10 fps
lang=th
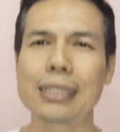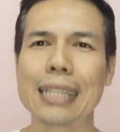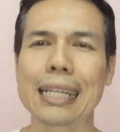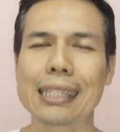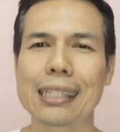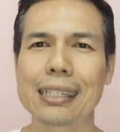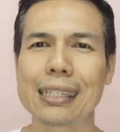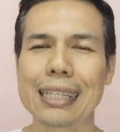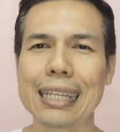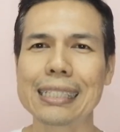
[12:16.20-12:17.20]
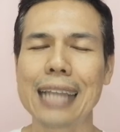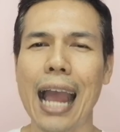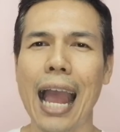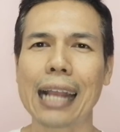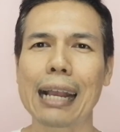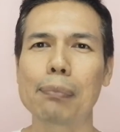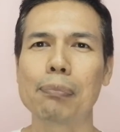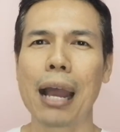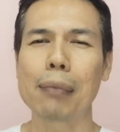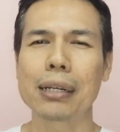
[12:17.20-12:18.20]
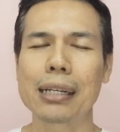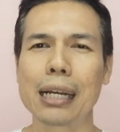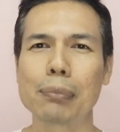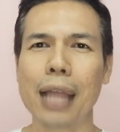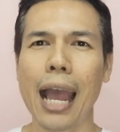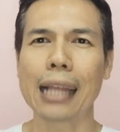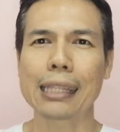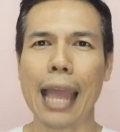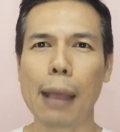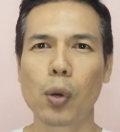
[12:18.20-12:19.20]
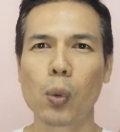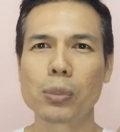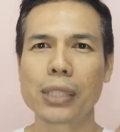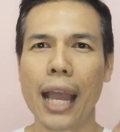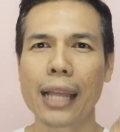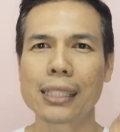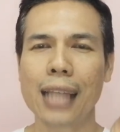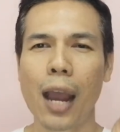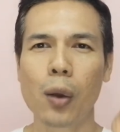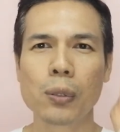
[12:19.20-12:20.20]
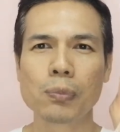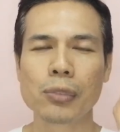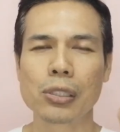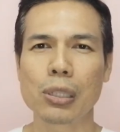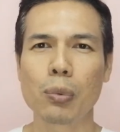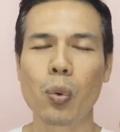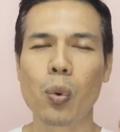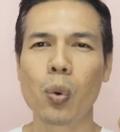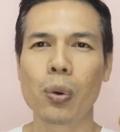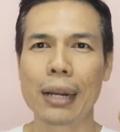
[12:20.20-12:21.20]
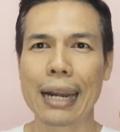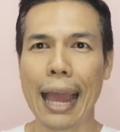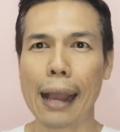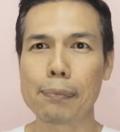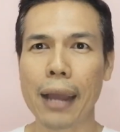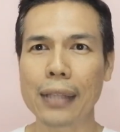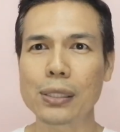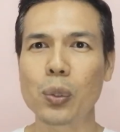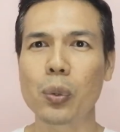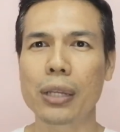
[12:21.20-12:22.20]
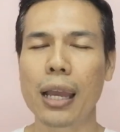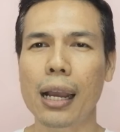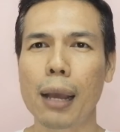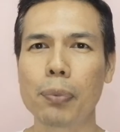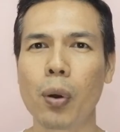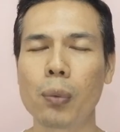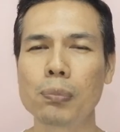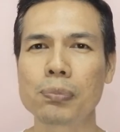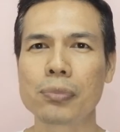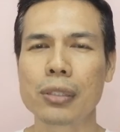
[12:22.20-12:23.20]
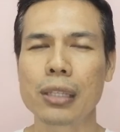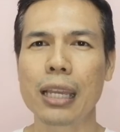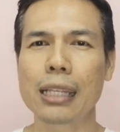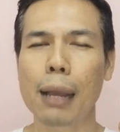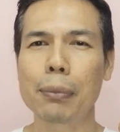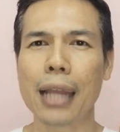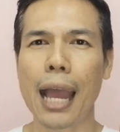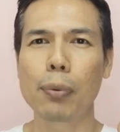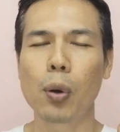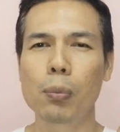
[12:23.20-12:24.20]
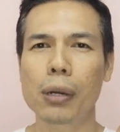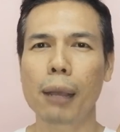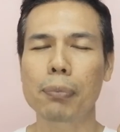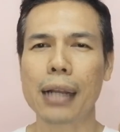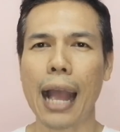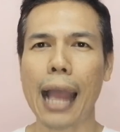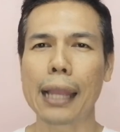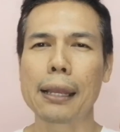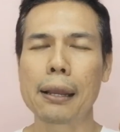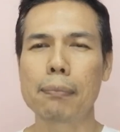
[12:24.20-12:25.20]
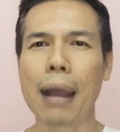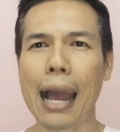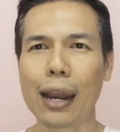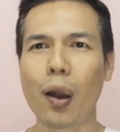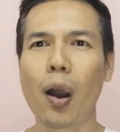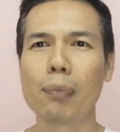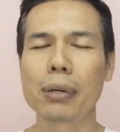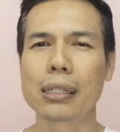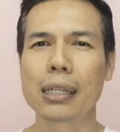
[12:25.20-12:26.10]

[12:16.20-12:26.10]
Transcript: สิทธิ์ที่จะหายกลับมาเหมือนเดิมได้แต่ผมใช้เจ้าสบู่ลังไหมสูตรเนี่ยครับผมที่ทำให้หน้าผมกลับกลายมาหล่อเหมือน